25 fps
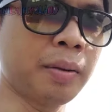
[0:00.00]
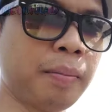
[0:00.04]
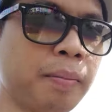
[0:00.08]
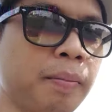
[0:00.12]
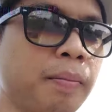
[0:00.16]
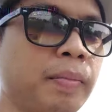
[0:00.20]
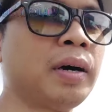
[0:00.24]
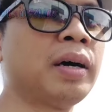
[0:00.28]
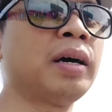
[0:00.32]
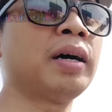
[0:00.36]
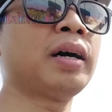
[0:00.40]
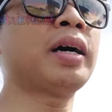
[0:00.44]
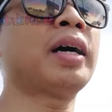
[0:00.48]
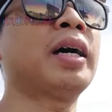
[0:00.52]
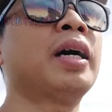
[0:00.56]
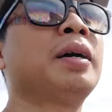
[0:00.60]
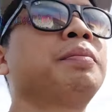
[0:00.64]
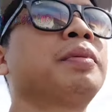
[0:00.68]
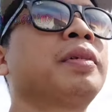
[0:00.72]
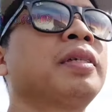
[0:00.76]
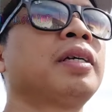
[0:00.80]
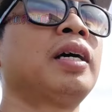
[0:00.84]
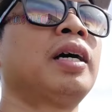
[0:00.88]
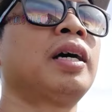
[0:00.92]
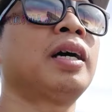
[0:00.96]
mga
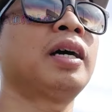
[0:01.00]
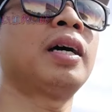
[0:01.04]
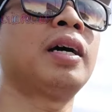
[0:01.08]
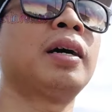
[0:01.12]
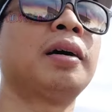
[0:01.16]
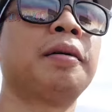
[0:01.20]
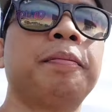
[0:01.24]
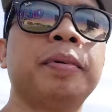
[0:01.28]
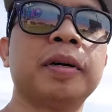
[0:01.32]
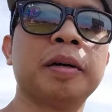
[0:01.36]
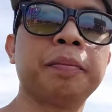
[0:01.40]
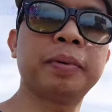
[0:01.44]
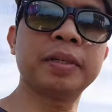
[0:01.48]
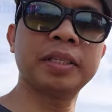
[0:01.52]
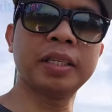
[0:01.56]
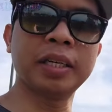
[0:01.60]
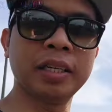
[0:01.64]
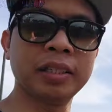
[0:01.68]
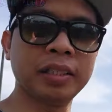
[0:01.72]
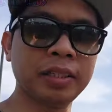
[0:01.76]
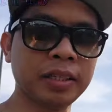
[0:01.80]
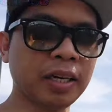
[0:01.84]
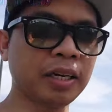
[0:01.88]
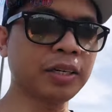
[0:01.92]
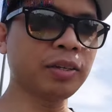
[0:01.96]
kabs sa
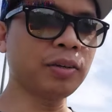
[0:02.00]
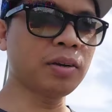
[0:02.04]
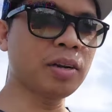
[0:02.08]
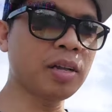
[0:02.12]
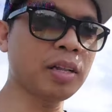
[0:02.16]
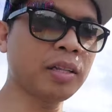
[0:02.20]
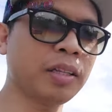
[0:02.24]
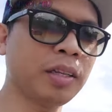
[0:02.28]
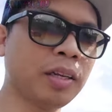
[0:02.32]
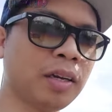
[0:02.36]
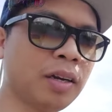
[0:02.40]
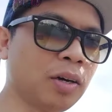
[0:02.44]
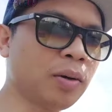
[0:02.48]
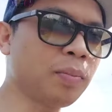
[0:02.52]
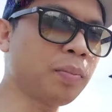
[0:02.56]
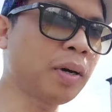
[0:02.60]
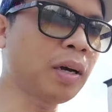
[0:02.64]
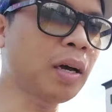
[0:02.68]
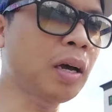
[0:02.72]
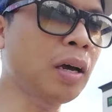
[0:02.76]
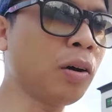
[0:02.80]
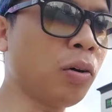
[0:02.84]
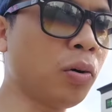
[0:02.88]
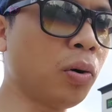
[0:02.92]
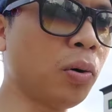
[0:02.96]
pagpasensya nyo na di ako
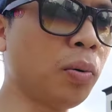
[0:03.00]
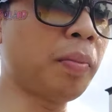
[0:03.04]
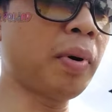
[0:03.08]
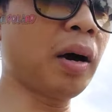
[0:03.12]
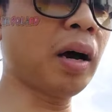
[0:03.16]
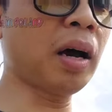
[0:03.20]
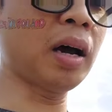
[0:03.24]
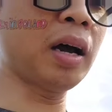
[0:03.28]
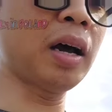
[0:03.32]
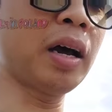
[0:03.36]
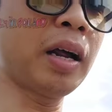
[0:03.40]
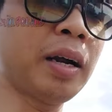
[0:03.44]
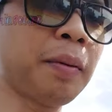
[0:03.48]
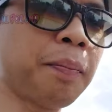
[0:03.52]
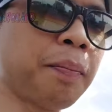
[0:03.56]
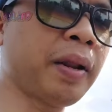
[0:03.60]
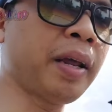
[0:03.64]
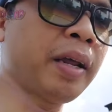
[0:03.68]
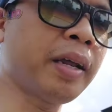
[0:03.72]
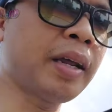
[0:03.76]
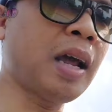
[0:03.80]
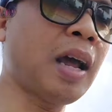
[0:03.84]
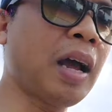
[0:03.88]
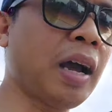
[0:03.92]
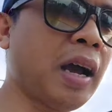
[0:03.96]
makako
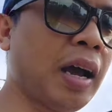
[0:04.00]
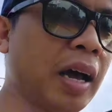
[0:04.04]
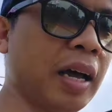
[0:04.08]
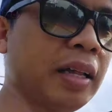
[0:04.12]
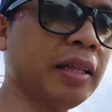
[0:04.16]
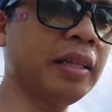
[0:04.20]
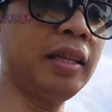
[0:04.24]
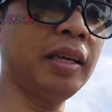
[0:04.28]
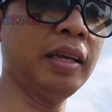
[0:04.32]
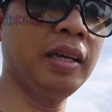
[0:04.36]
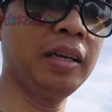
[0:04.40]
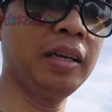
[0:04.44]
maka-reply kagad